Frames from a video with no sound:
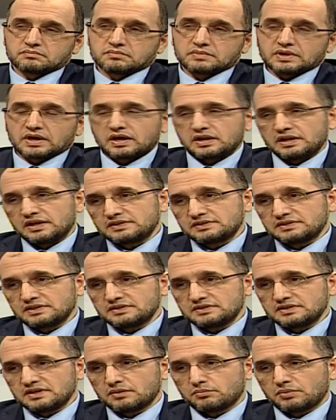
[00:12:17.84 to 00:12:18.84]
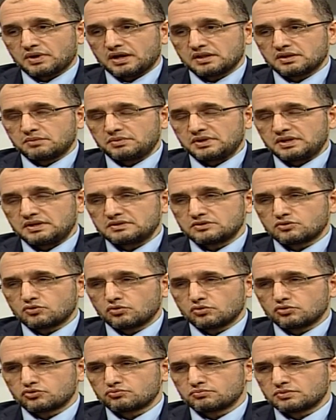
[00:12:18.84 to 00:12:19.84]
anesteziye bağlı bir risk
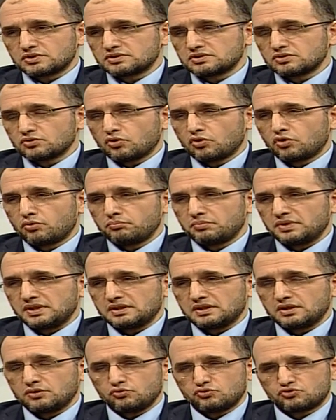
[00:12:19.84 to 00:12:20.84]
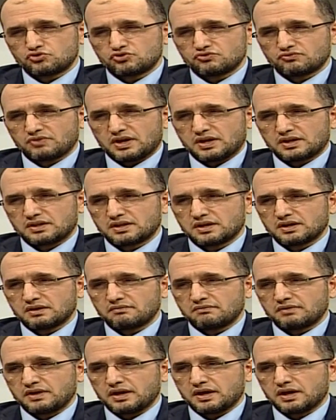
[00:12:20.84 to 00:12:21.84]
oluşması 10 binde 3 civarında
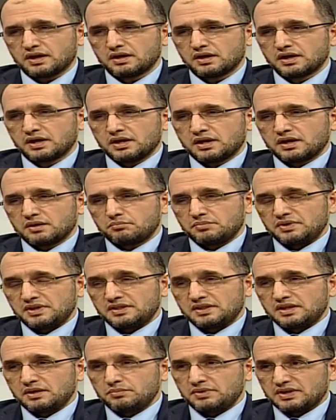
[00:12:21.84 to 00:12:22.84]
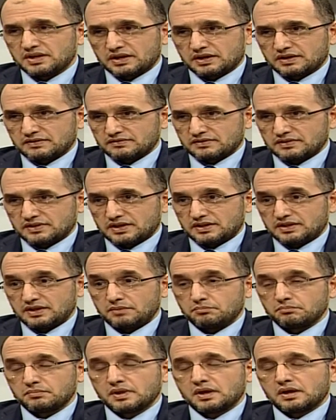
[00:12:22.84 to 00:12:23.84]
veya binde 1 arasında değil.
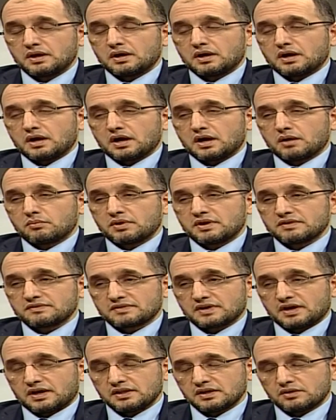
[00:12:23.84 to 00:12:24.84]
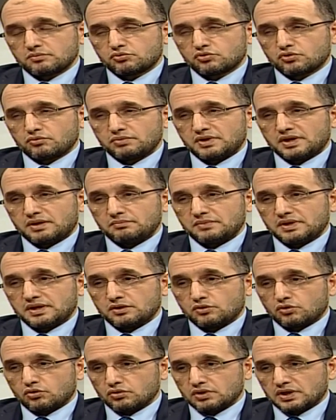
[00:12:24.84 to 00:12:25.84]
Ama sağlık problemleri
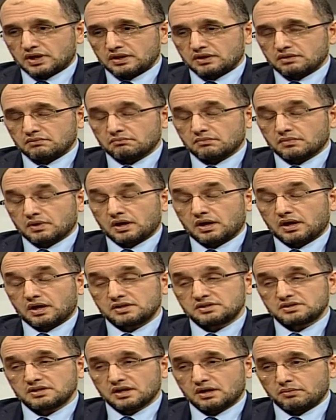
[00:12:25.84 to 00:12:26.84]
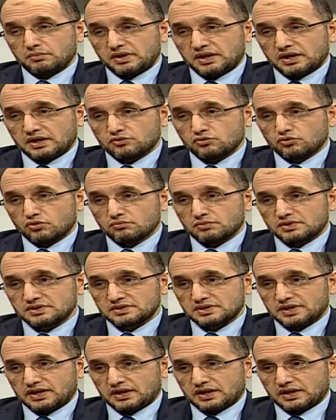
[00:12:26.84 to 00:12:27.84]
olan acil ameliyat
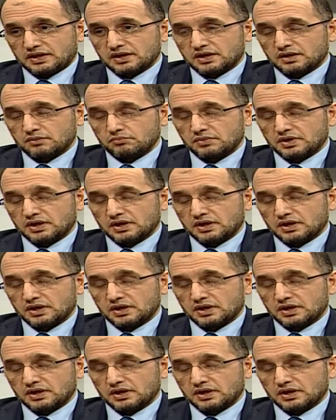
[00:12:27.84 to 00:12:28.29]
olması gereken bir